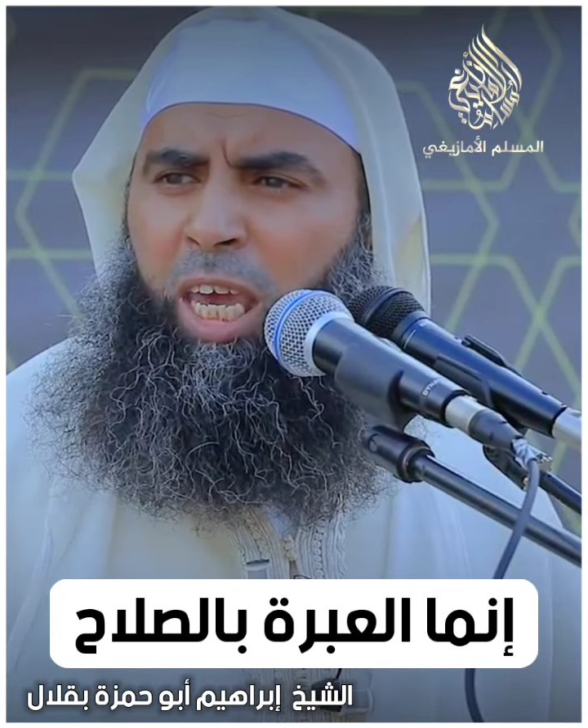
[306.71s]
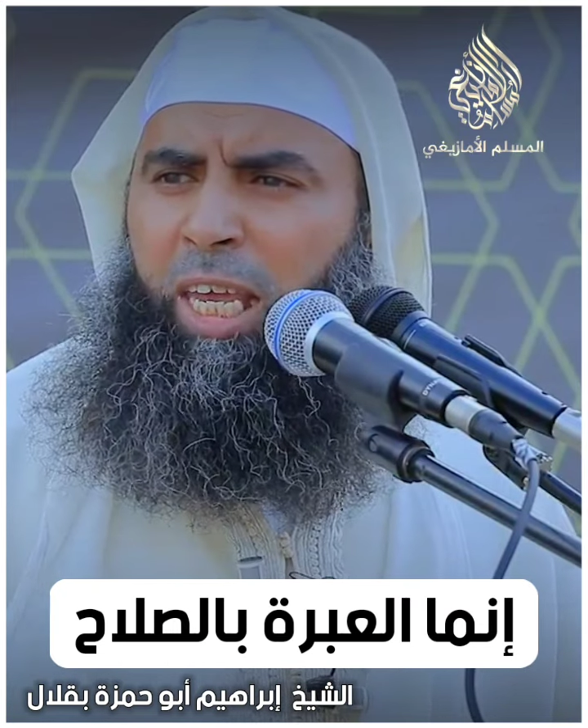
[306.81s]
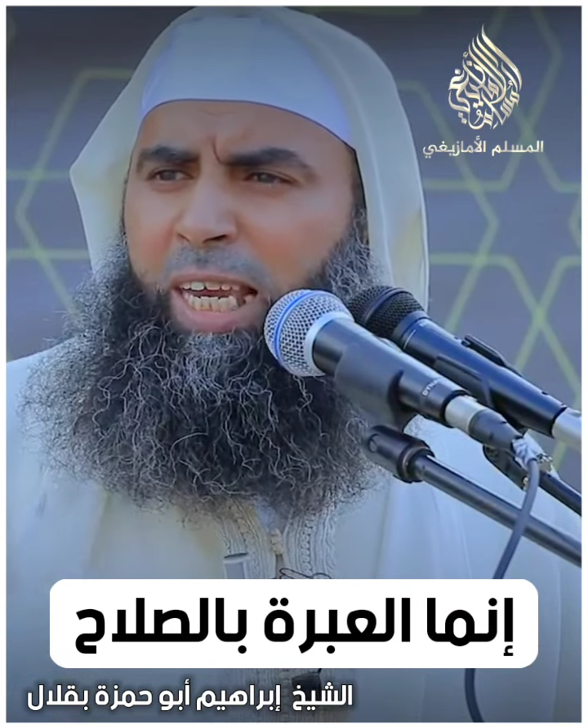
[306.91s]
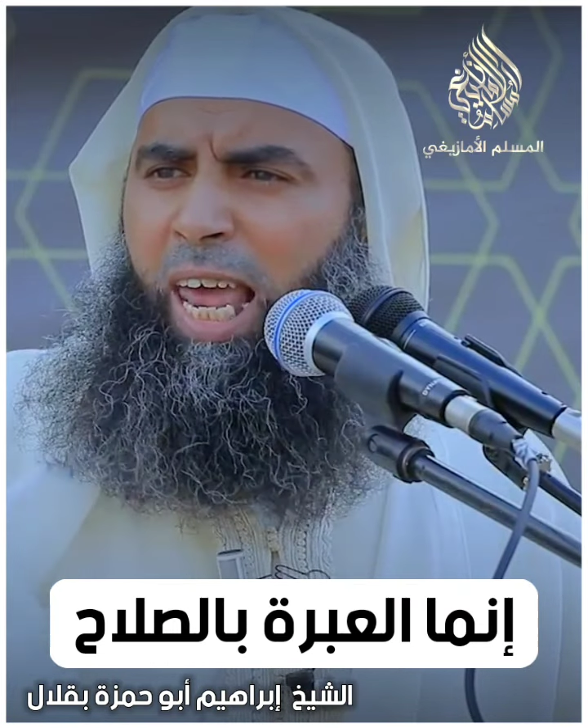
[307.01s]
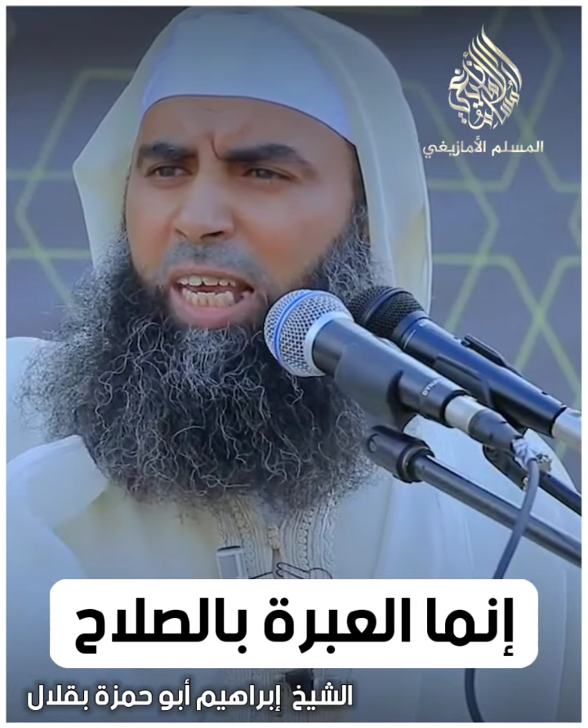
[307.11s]

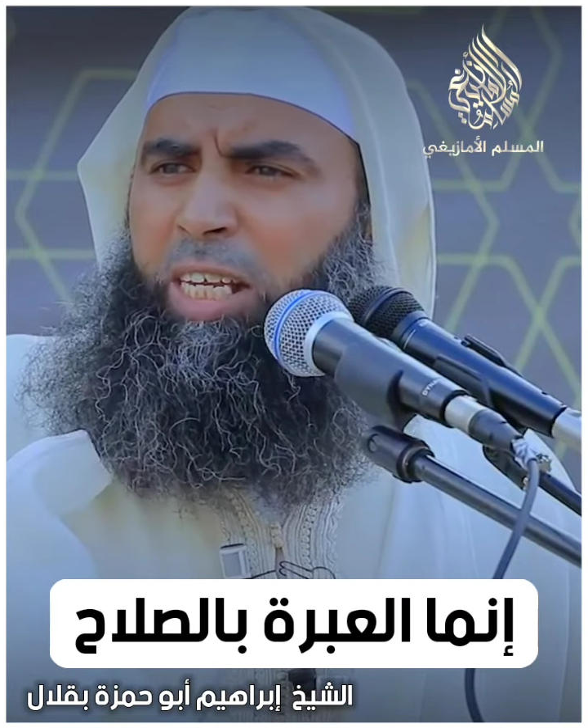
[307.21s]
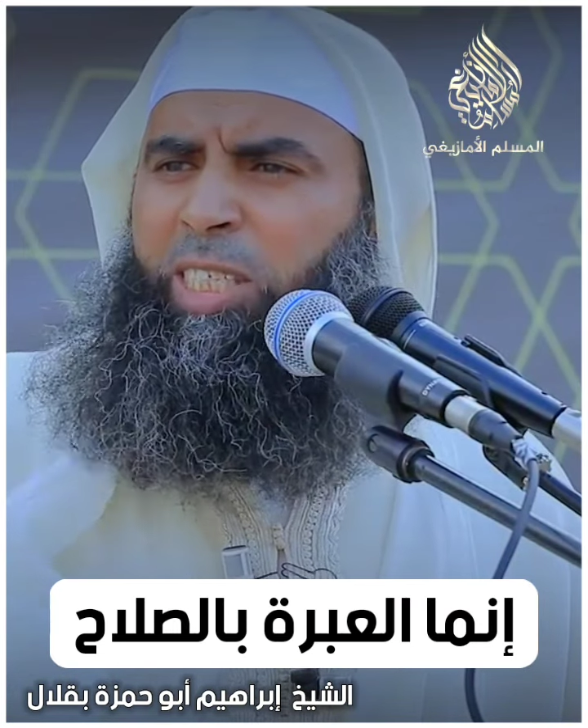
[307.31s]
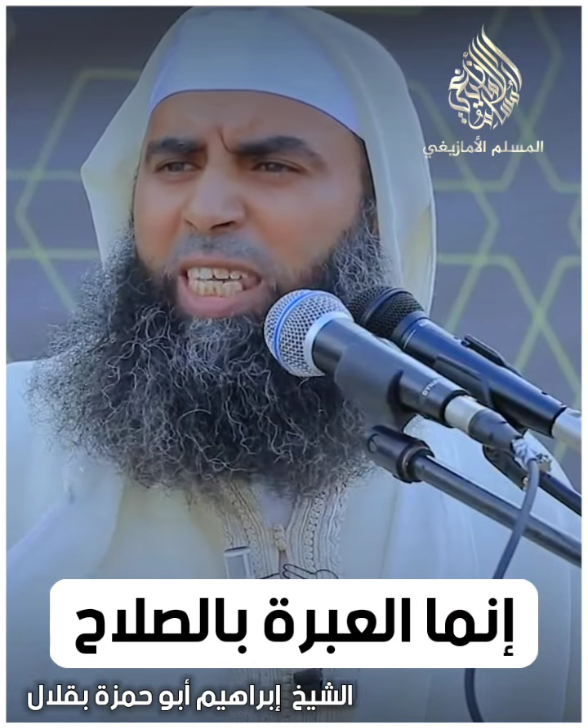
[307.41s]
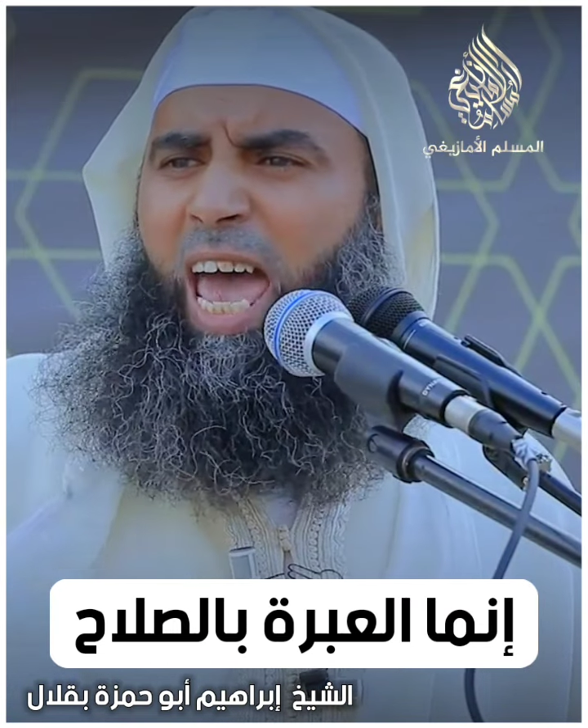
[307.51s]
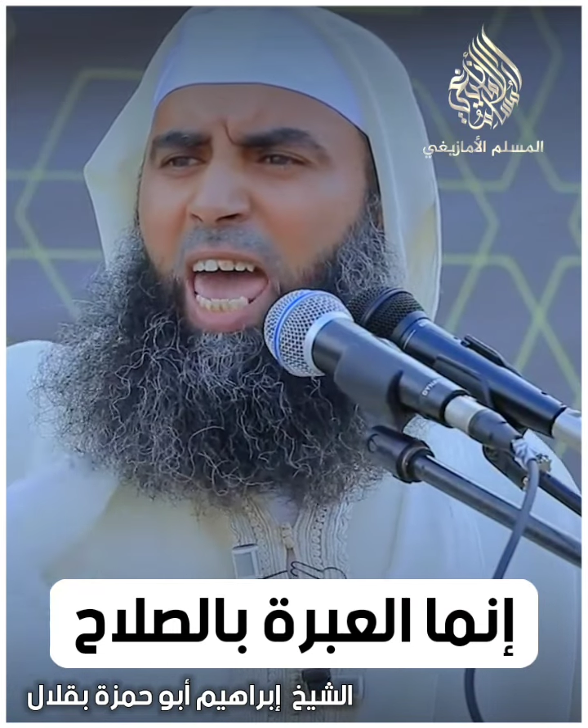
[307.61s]
إن
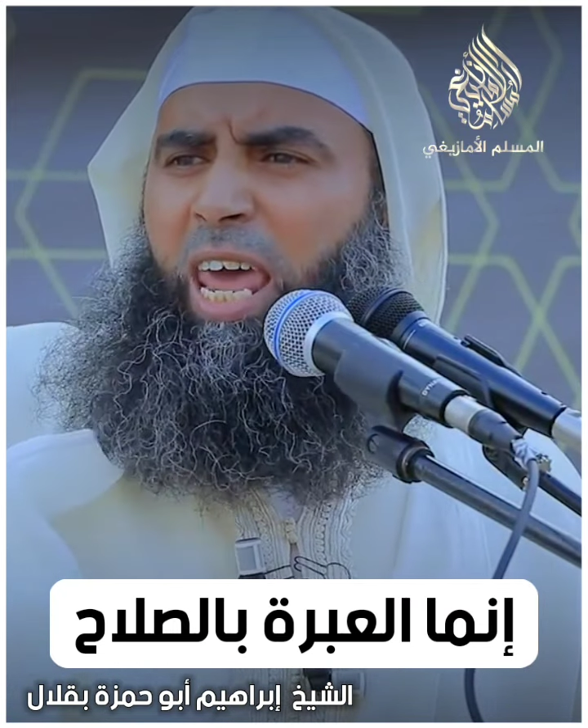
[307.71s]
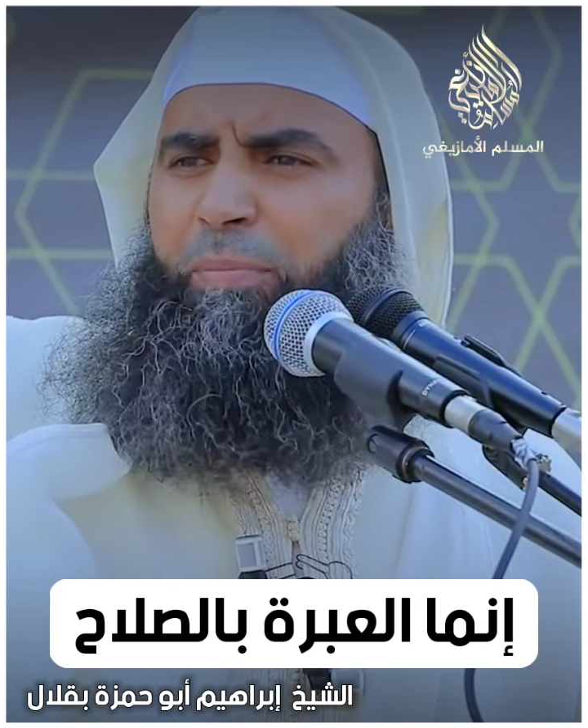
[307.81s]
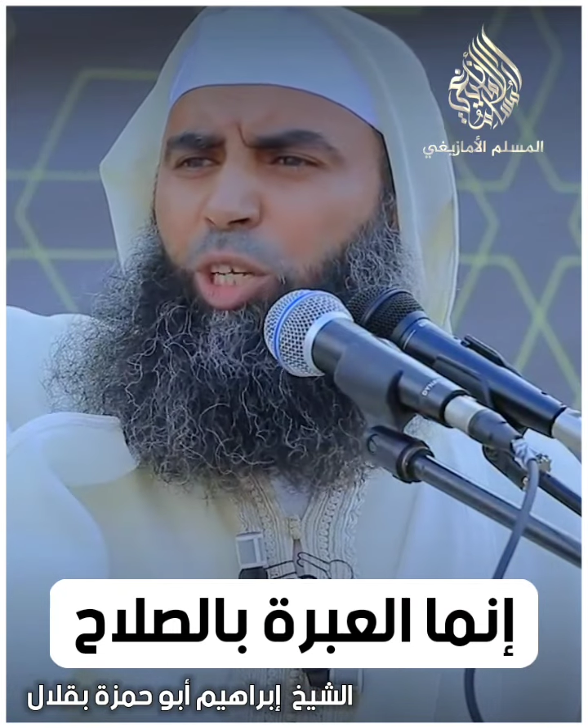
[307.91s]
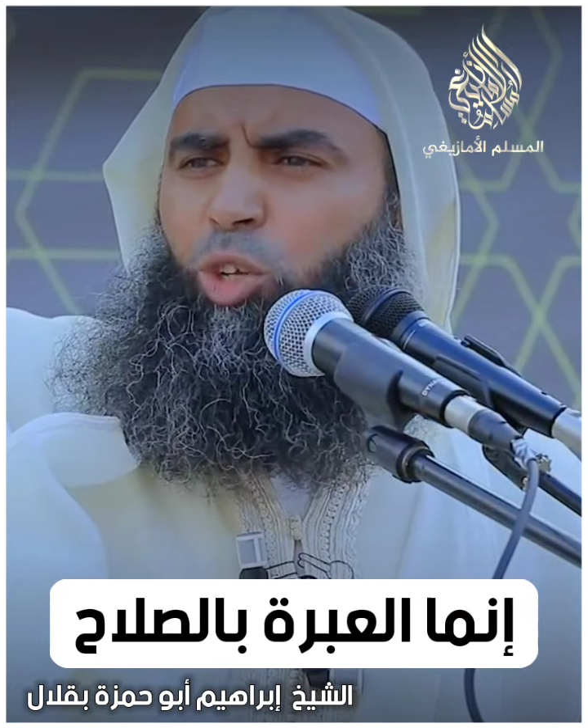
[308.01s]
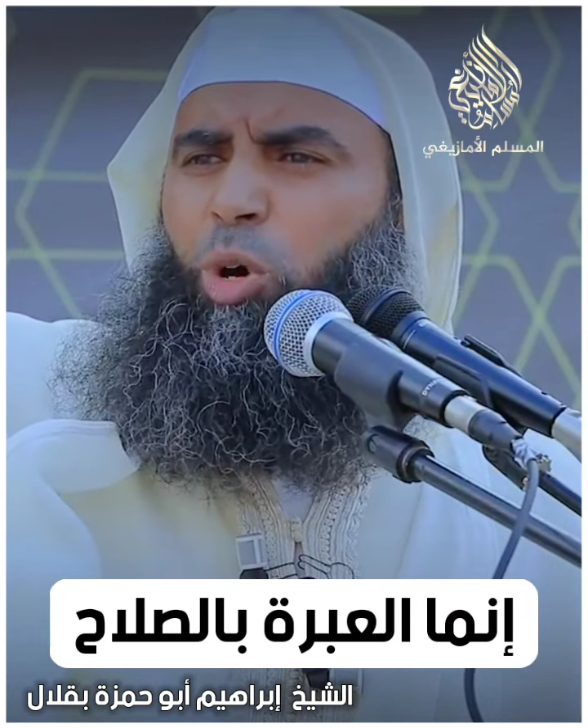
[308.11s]

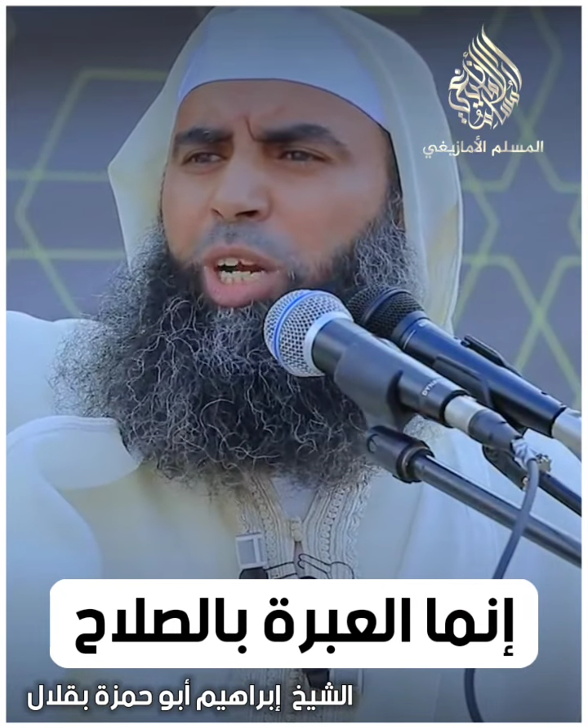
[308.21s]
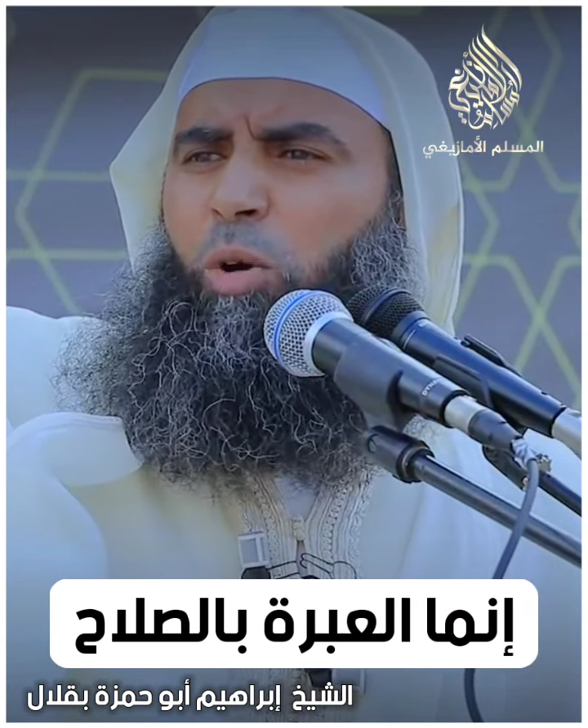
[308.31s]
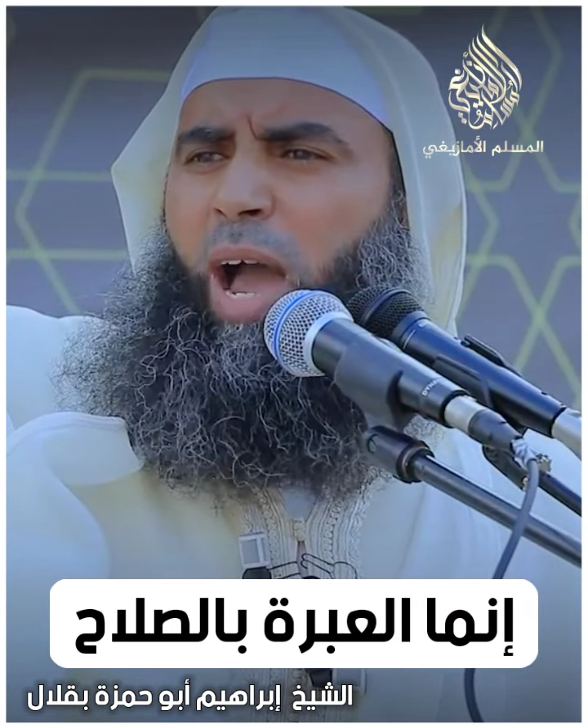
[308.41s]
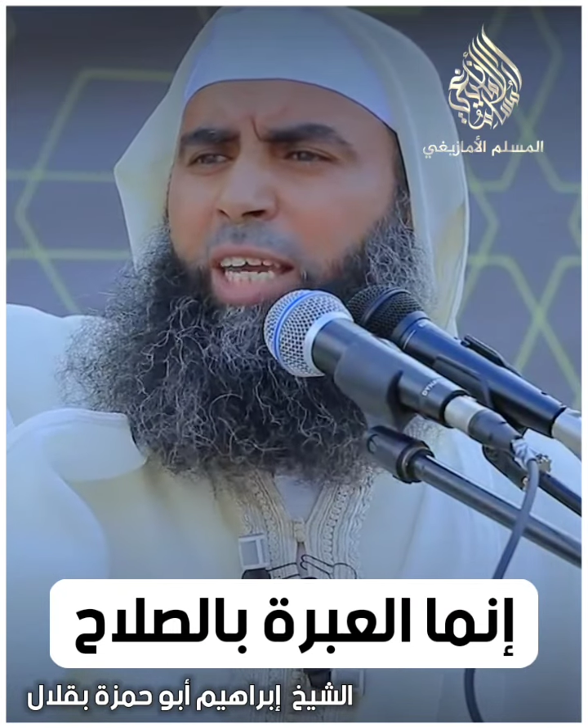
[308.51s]
الإنسان بدون